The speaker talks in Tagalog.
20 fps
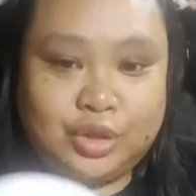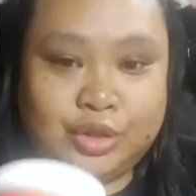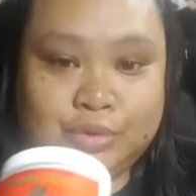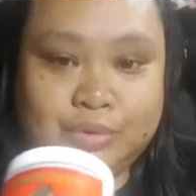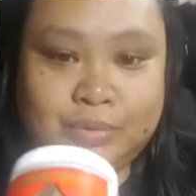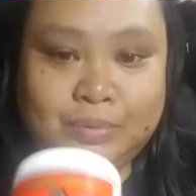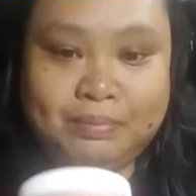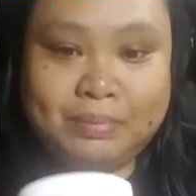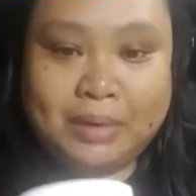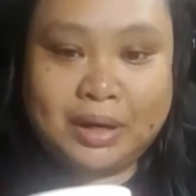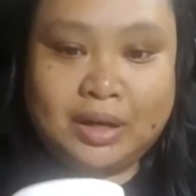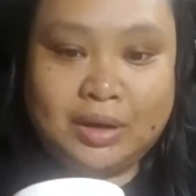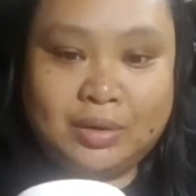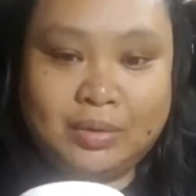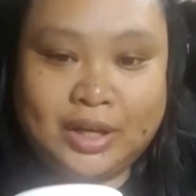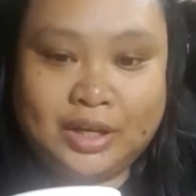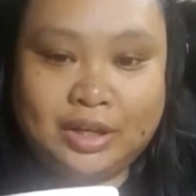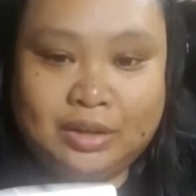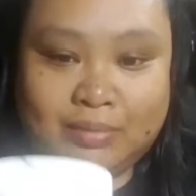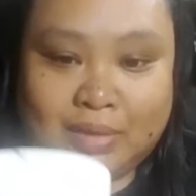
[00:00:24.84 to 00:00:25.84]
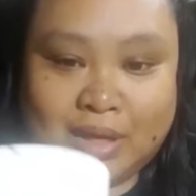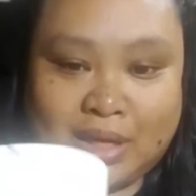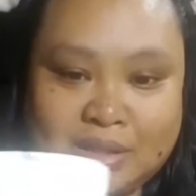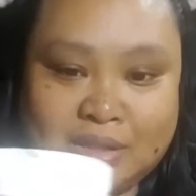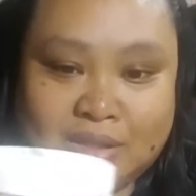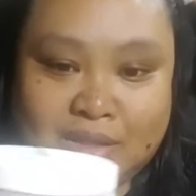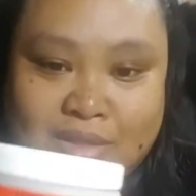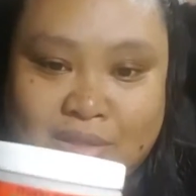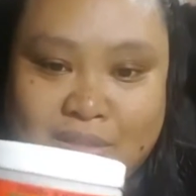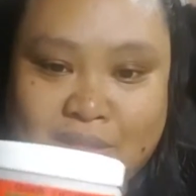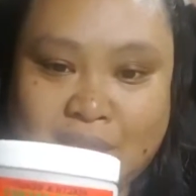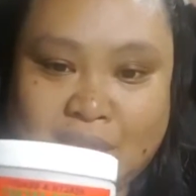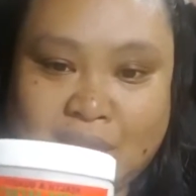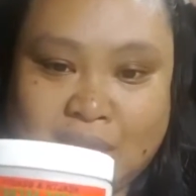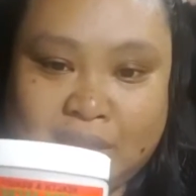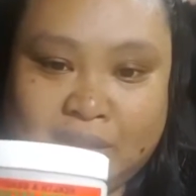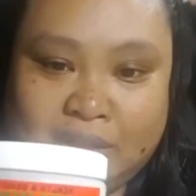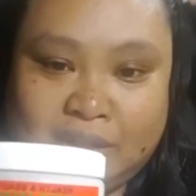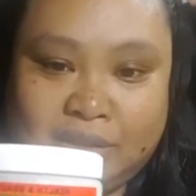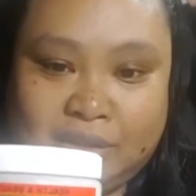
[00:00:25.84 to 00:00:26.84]
yung paggawa ng mask is
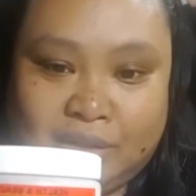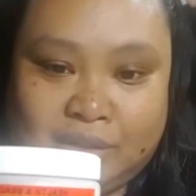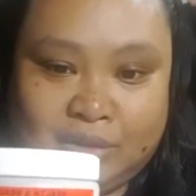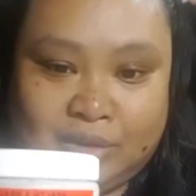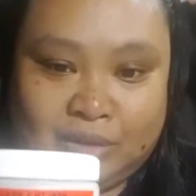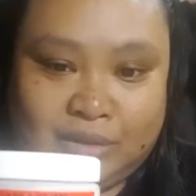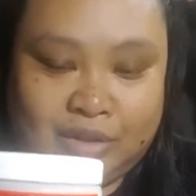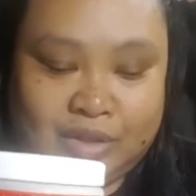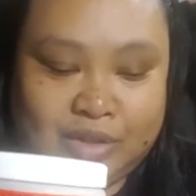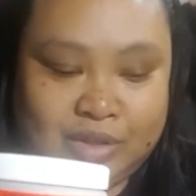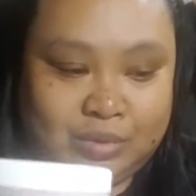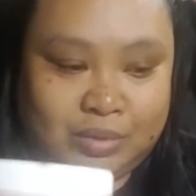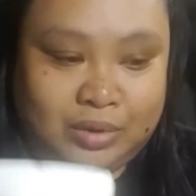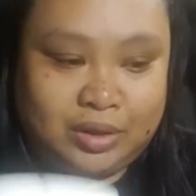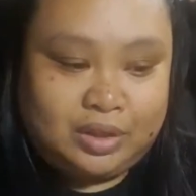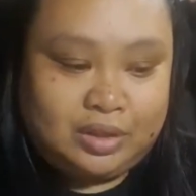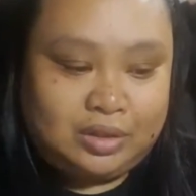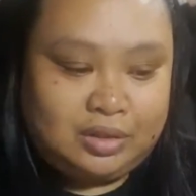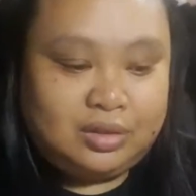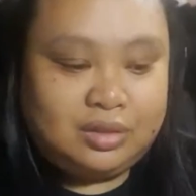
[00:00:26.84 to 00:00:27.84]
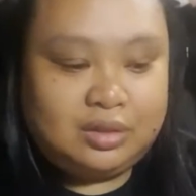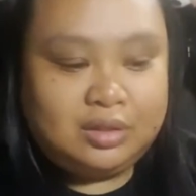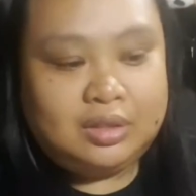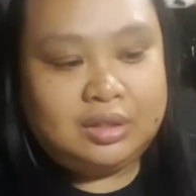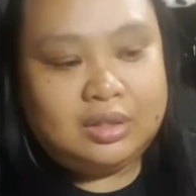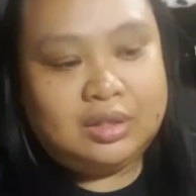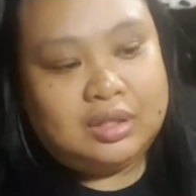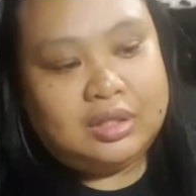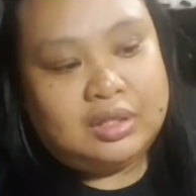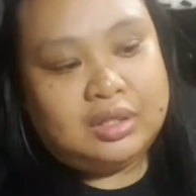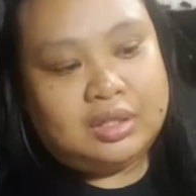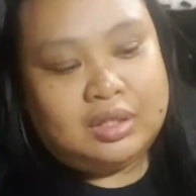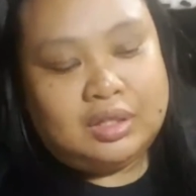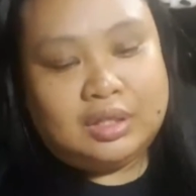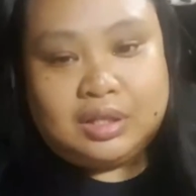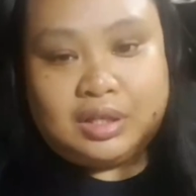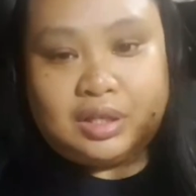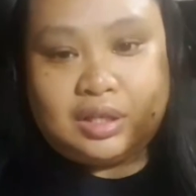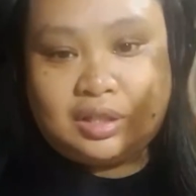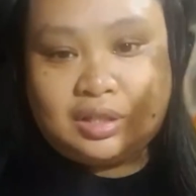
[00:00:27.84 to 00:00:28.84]
kailangan ito, this one.
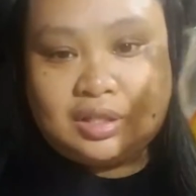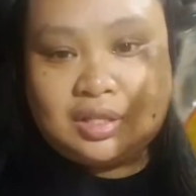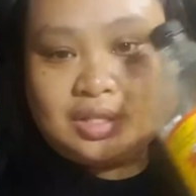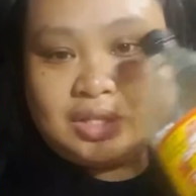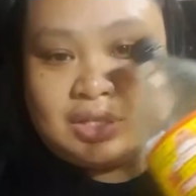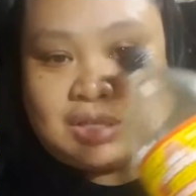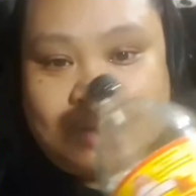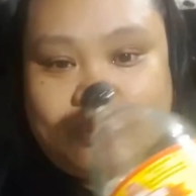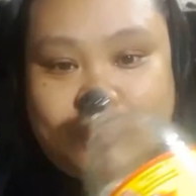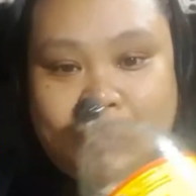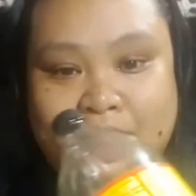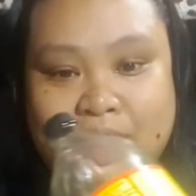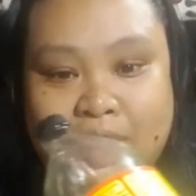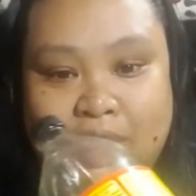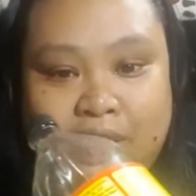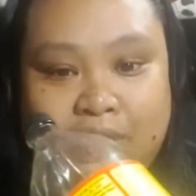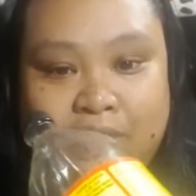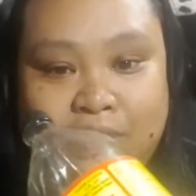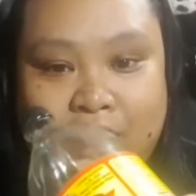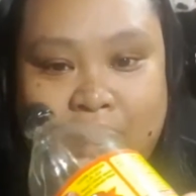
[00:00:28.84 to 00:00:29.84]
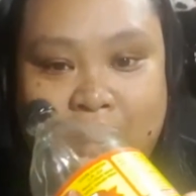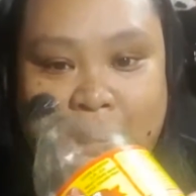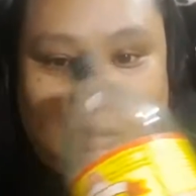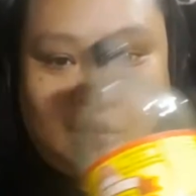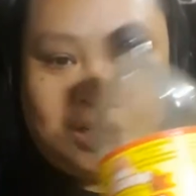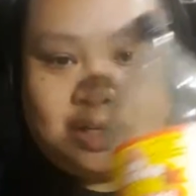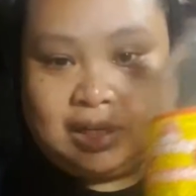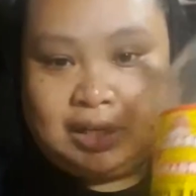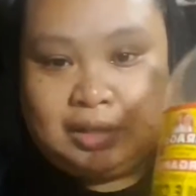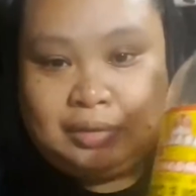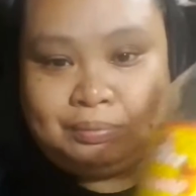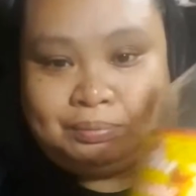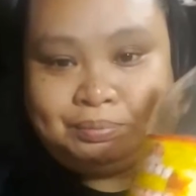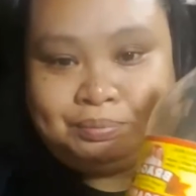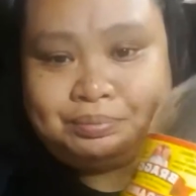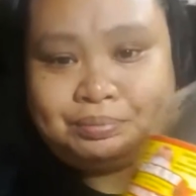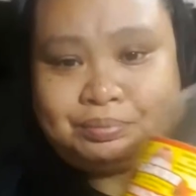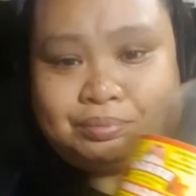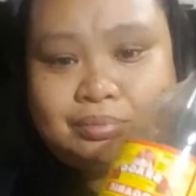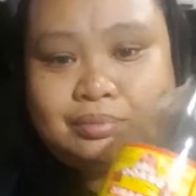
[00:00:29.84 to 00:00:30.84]
And this apple cider vinegar
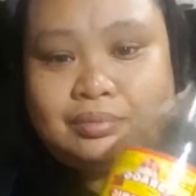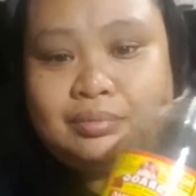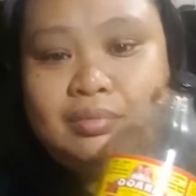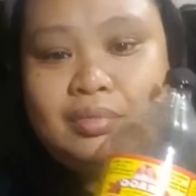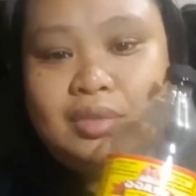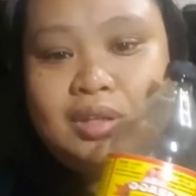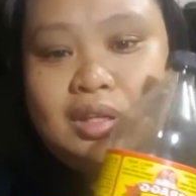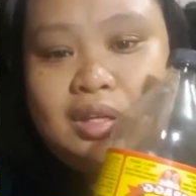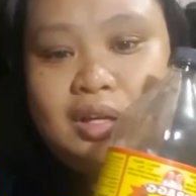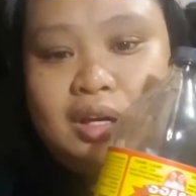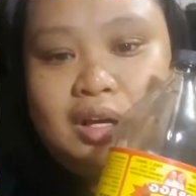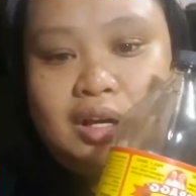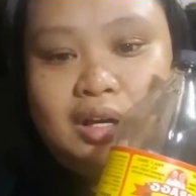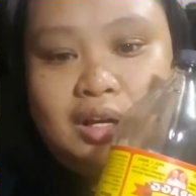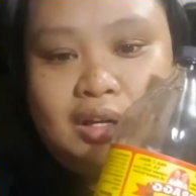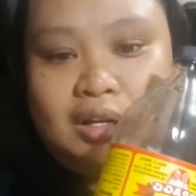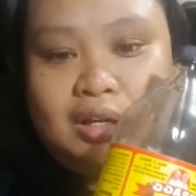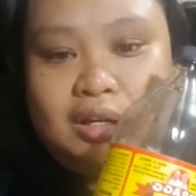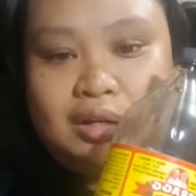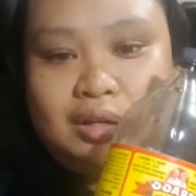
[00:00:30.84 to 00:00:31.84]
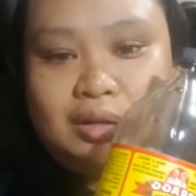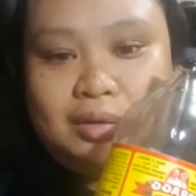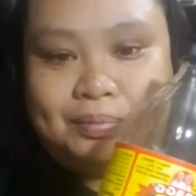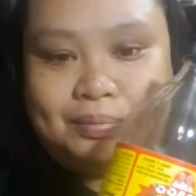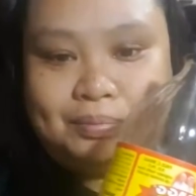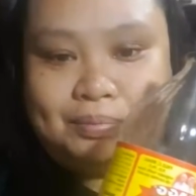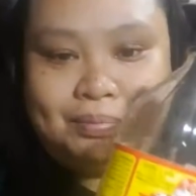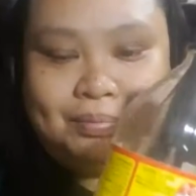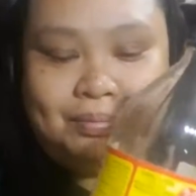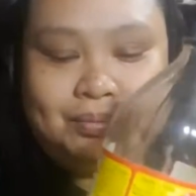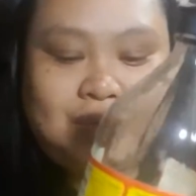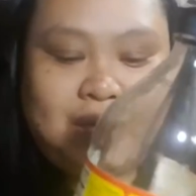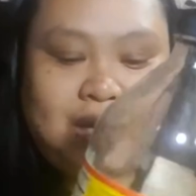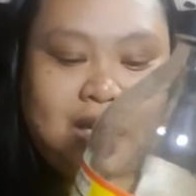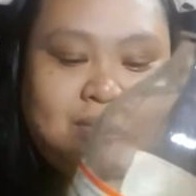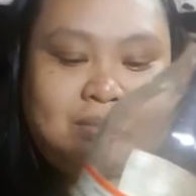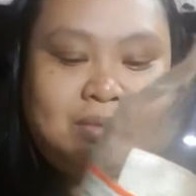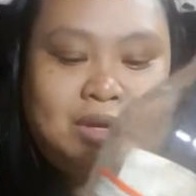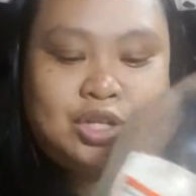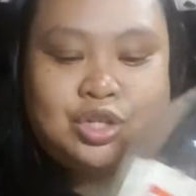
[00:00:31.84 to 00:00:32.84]
um,
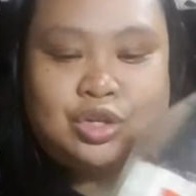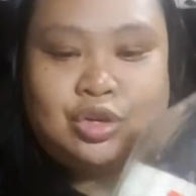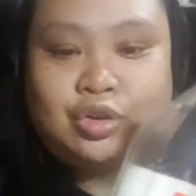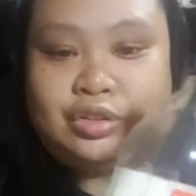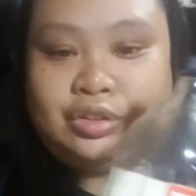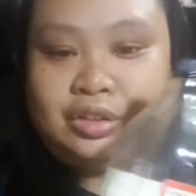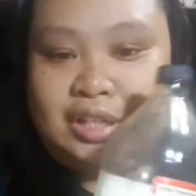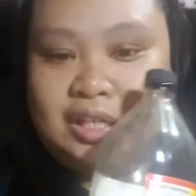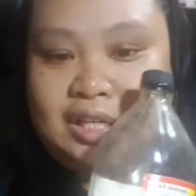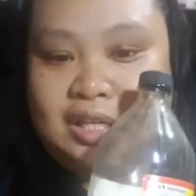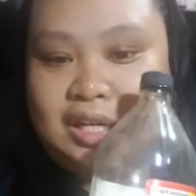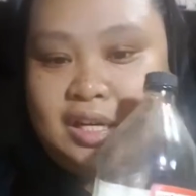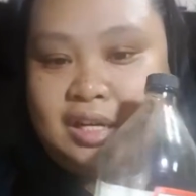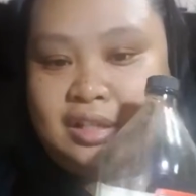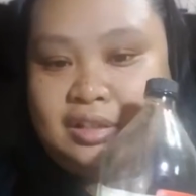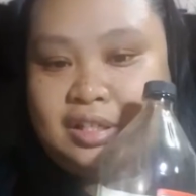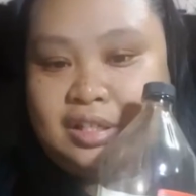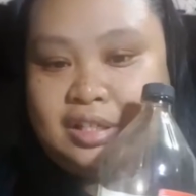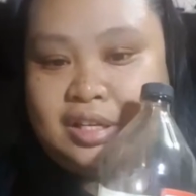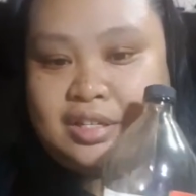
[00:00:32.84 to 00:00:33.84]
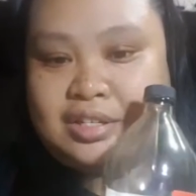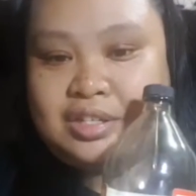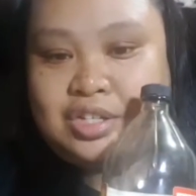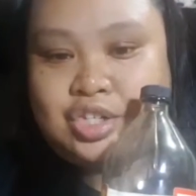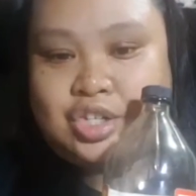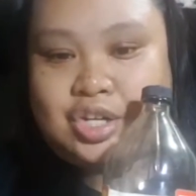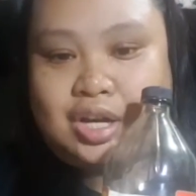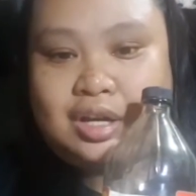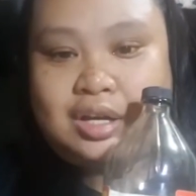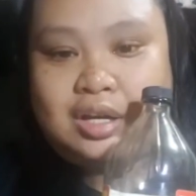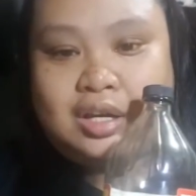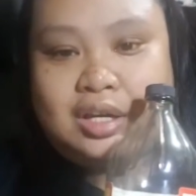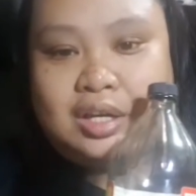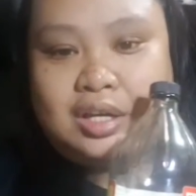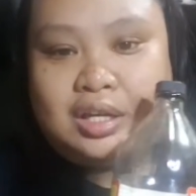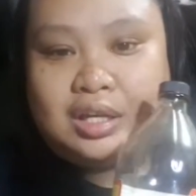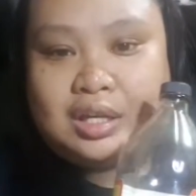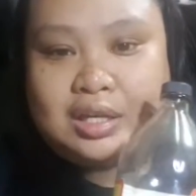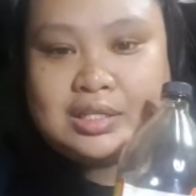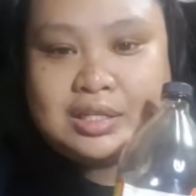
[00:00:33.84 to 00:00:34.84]
ayan, medyo konti na lang din kasi siya.
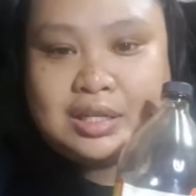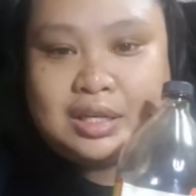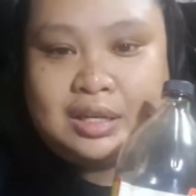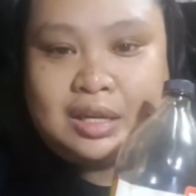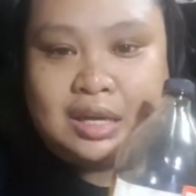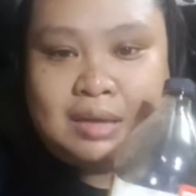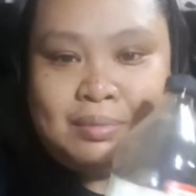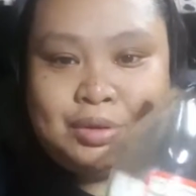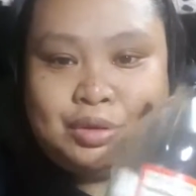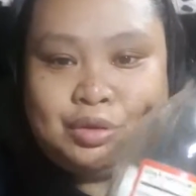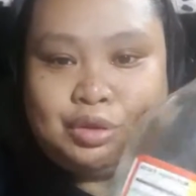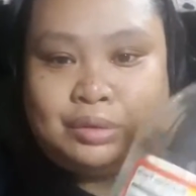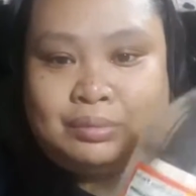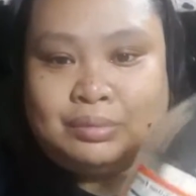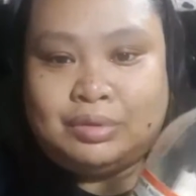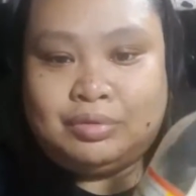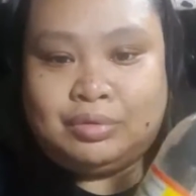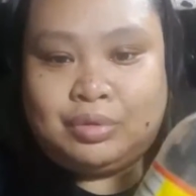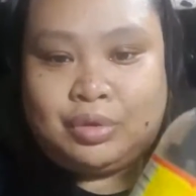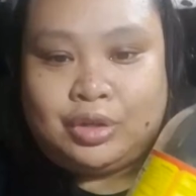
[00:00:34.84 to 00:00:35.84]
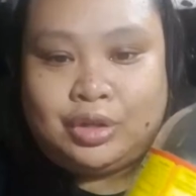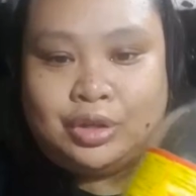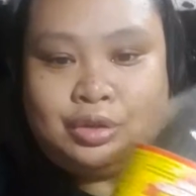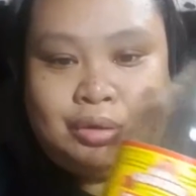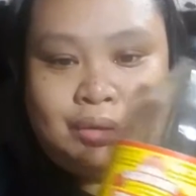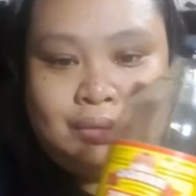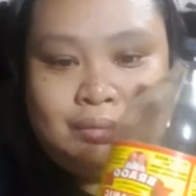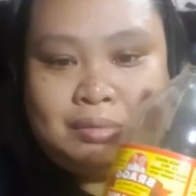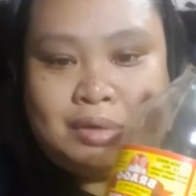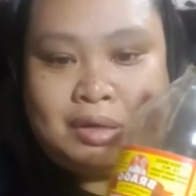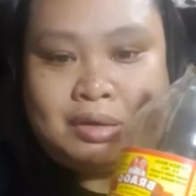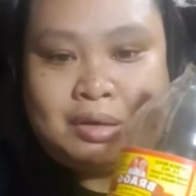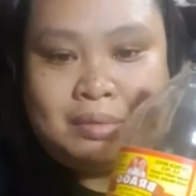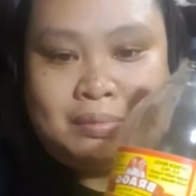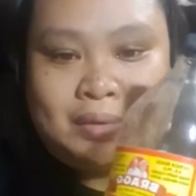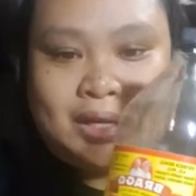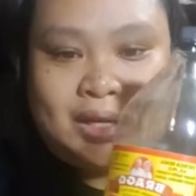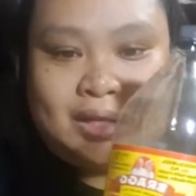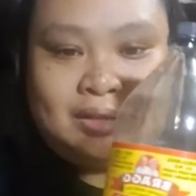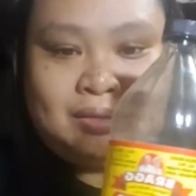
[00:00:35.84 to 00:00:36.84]
Kasi ginagamit ko to before nung
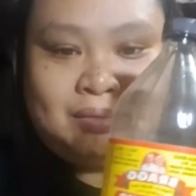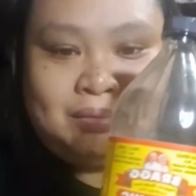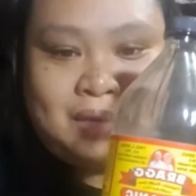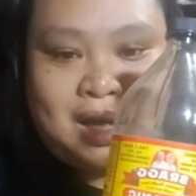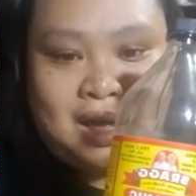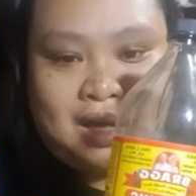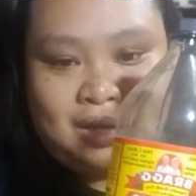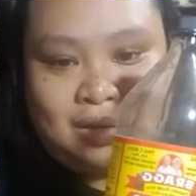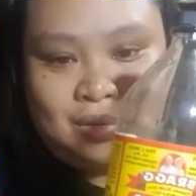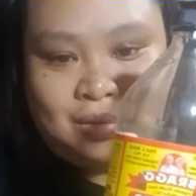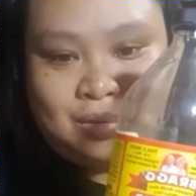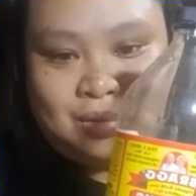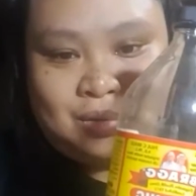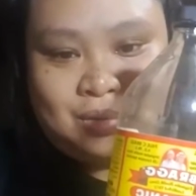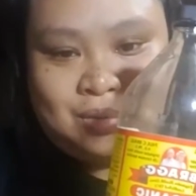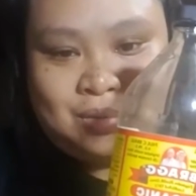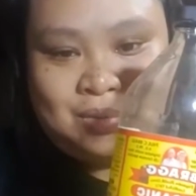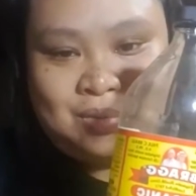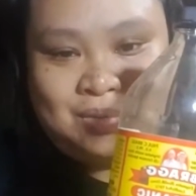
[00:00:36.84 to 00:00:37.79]
papayat pa ako.